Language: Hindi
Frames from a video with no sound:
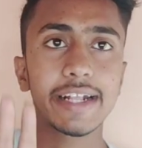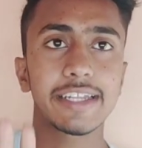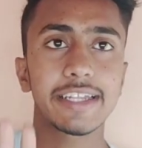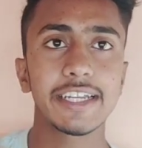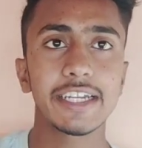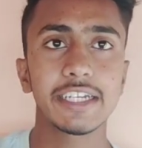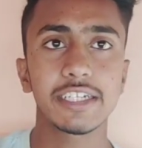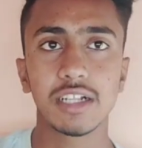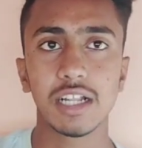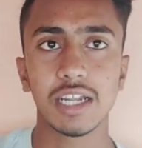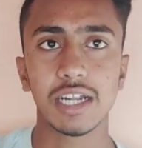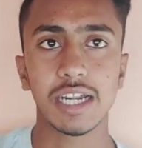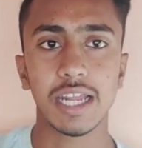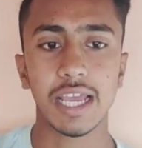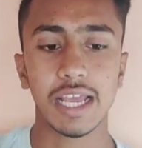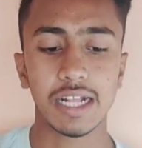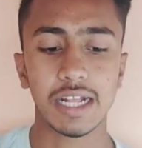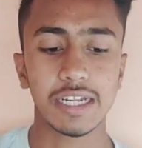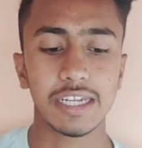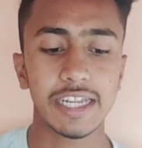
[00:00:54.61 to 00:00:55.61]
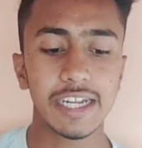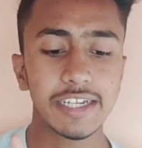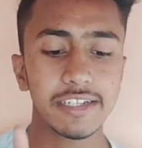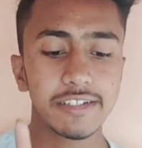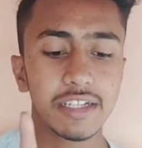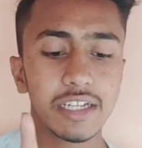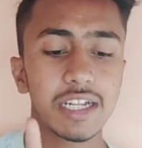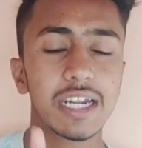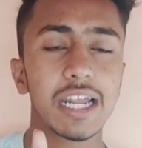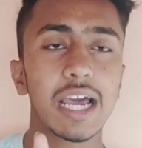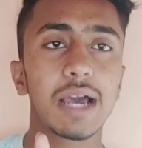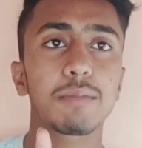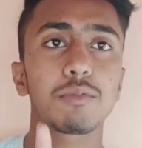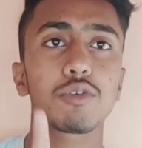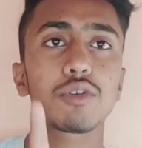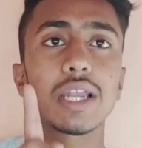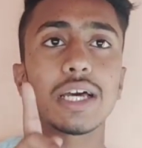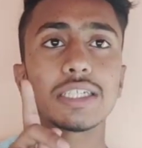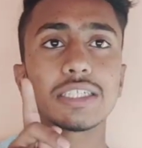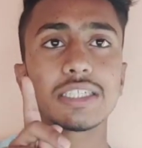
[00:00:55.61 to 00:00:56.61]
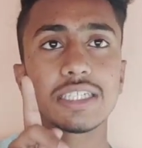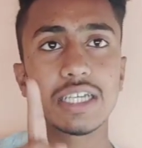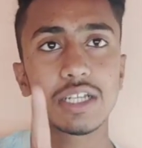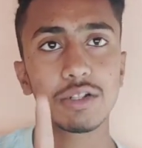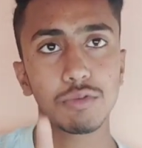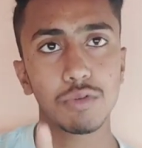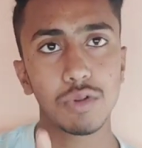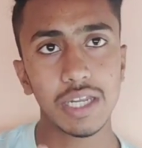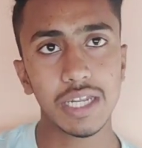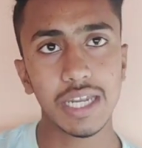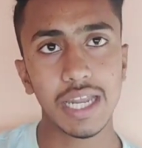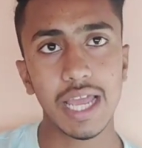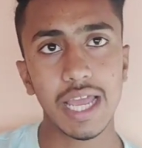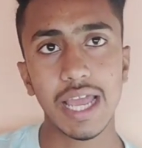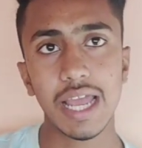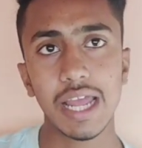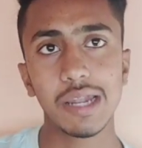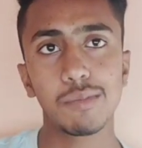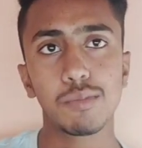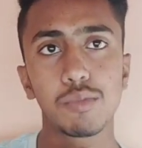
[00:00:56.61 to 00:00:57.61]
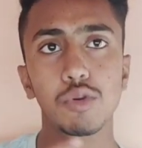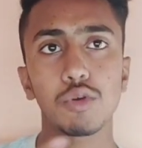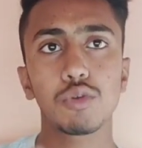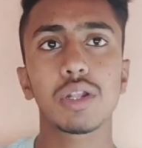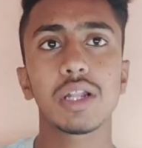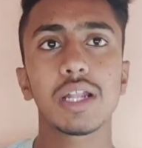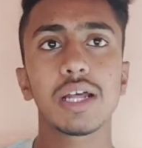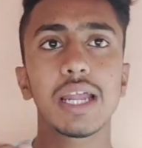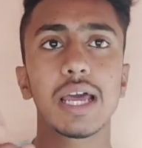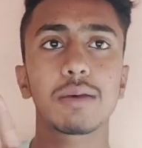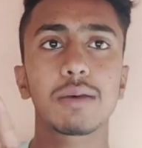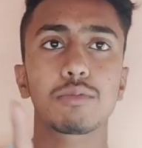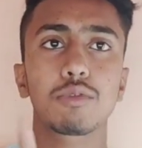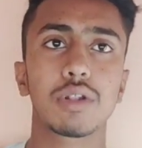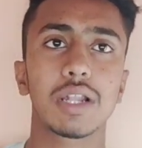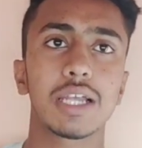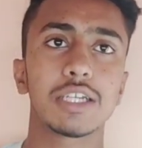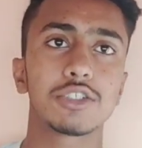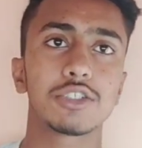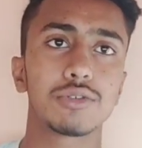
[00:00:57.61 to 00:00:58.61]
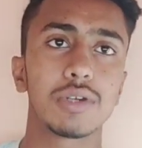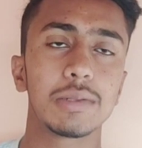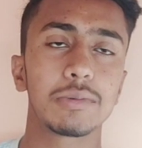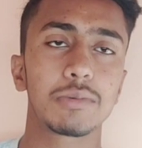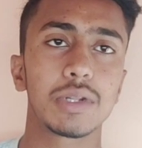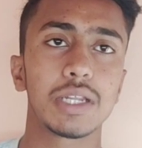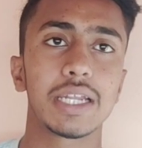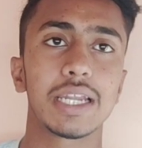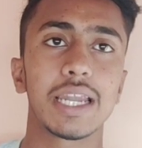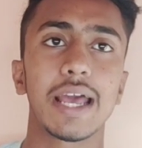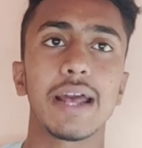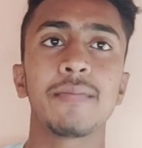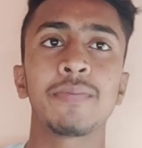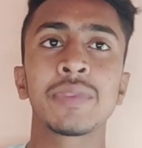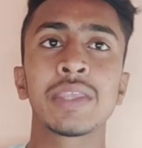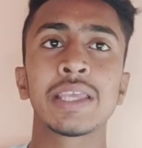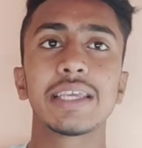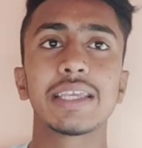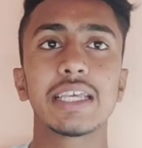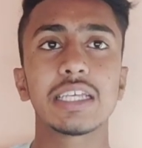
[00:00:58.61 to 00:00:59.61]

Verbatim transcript: एक रेड कलर आएगा रेड कलर आपको क्लास टेन को लेना है एंड ब्लू कलर आपको क्लास ट्वेल्व को लेना है